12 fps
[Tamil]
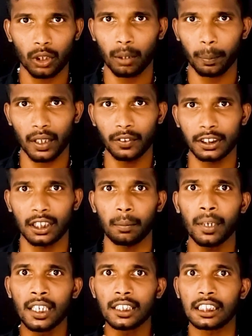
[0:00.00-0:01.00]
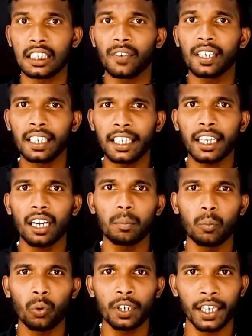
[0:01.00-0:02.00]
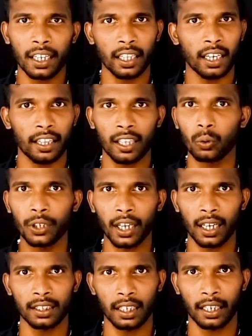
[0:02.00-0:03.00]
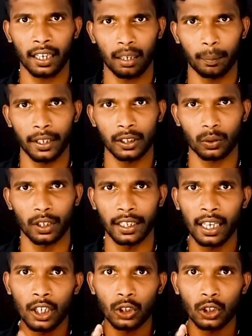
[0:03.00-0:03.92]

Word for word: சொல்லப்பட்ட விஷயம் சிறுவன் நீரில் மூழ்கினதால தான் வந்திருக்கிறான் அப்படின்னு சொல்லி